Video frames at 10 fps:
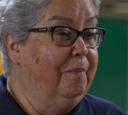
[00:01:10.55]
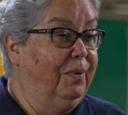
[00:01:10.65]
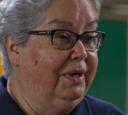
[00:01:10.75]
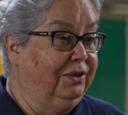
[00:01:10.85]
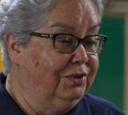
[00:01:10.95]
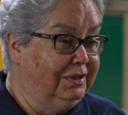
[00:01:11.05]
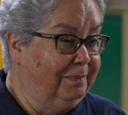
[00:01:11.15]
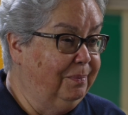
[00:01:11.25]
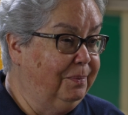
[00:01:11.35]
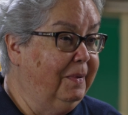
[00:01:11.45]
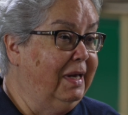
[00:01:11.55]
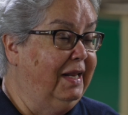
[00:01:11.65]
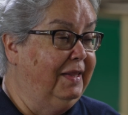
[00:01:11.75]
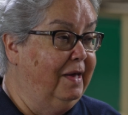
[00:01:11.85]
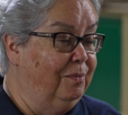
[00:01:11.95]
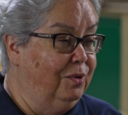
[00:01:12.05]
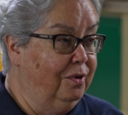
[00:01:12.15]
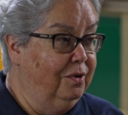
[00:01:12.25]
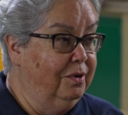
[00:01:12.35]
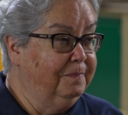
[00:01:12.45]
pues entonces le
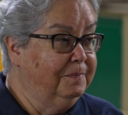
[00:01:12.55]
damos